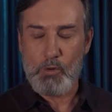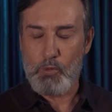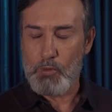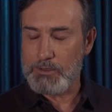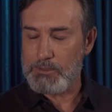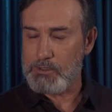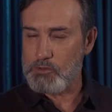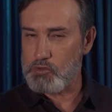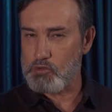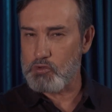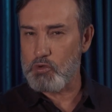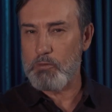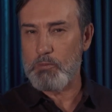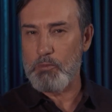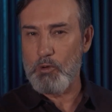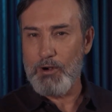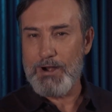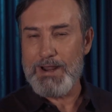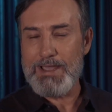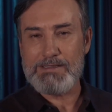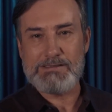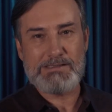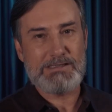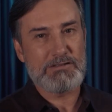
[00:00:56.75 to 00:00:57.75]
Quantas
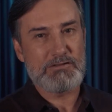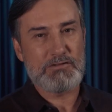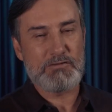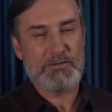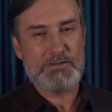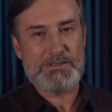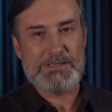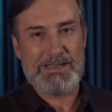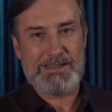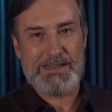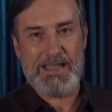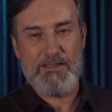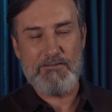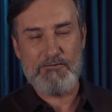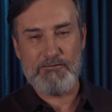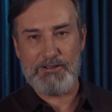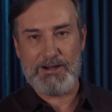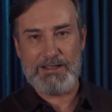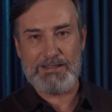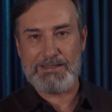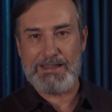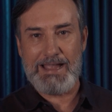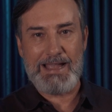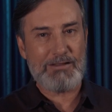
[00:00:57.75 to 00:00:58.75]
turbulências você tem
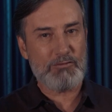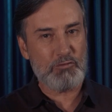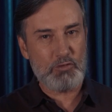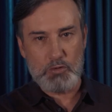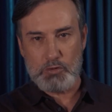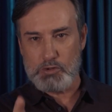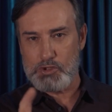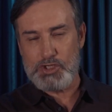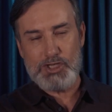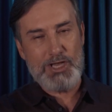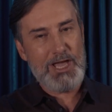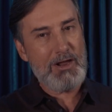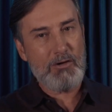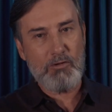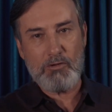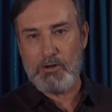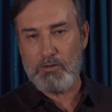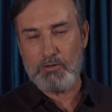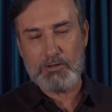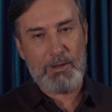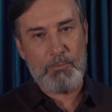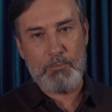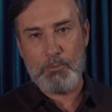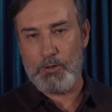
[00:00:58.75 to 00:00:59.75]
enfrentado e o dinheiro
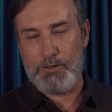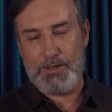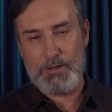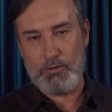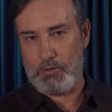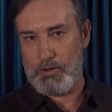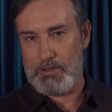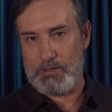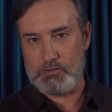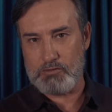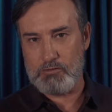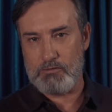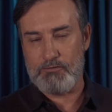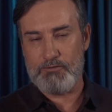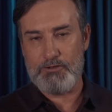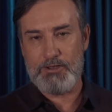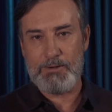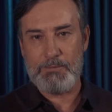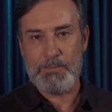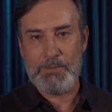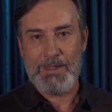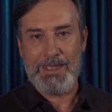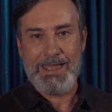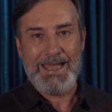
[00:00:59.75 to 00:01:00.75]
não está podendo
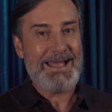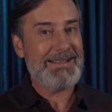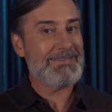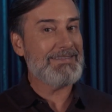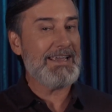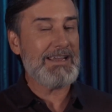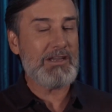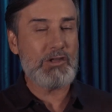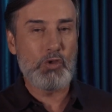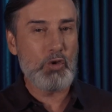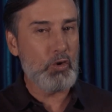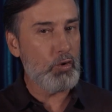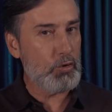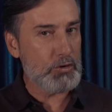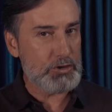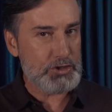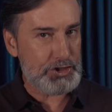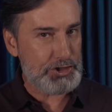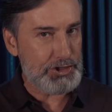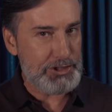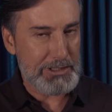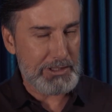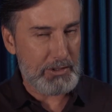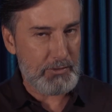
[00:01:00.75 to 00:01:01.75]
resolver, a
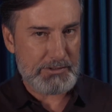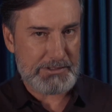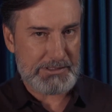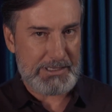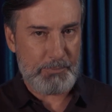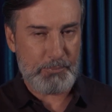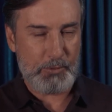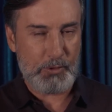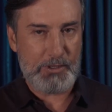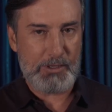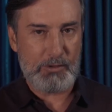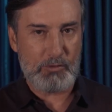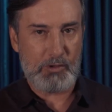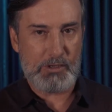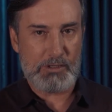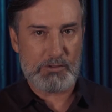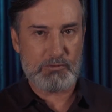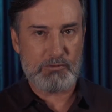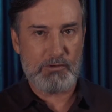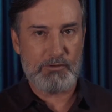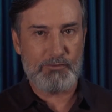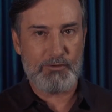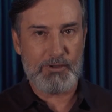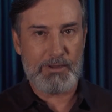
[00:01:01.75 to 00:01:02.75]
tecnologia não está podendo
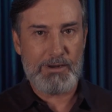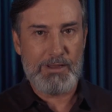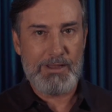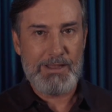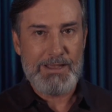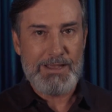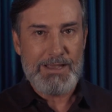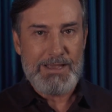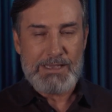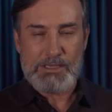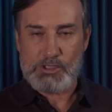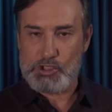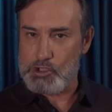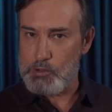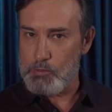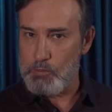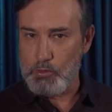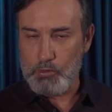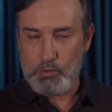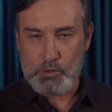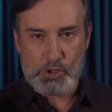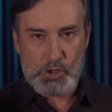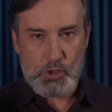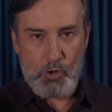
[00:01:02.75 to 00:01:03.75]
resolver. Este
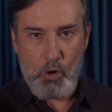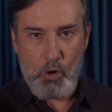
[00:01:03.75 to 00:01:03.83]
mundo de